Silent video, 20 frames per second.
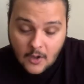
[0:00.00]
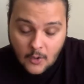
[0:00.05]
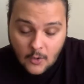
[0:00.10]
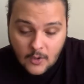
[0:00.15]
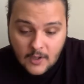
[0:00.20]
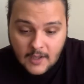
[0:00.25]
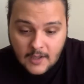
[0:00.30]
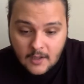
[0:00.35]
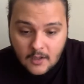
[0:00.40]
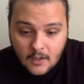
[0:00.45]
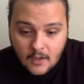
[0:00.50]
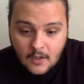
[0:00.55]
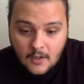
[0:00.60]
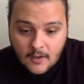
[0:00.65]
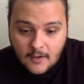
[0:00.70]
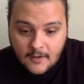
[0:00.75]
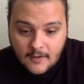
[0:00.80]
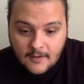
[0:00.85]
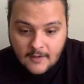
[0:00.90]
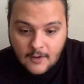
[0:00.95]
اوكي
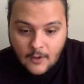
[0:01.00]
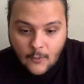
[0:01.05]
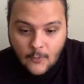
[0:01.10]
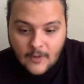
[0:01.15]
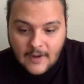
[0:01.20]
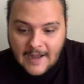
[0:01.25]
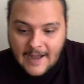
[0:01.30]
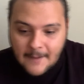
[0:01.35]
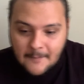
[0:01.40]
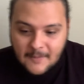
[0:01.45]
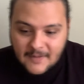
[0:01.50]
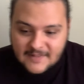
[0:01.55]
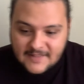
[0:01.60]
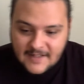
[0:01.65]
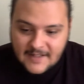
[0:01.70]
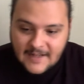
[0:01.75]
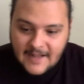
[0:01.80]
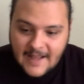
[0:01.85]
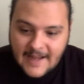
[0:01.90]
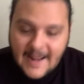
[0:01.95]
آه هو
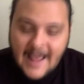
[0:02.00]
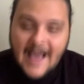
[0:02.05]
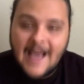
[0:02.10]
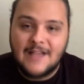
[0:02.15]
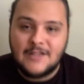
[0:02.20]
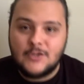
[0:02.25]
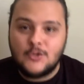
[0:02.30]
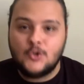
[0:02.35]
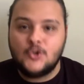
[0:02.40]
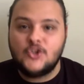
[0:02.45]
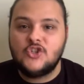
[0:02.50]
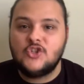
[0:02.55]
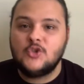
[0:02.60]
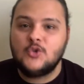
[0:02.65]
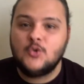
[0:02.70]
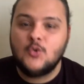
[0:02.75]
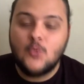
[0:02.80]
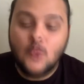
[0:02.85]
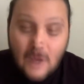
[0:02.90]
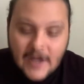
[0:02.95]
عامة انا حاسه
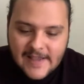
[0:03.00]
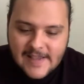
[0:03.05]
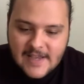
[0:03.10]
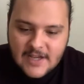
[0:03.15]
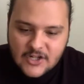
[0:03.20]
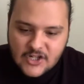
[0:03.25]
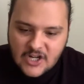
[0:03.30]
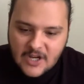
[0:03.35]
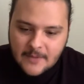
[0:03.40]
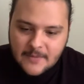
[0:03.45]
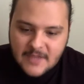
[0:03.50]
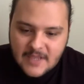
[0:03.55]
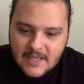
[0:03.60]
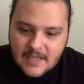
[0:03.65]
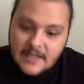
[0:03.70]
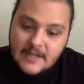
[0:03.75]
شوية شبيه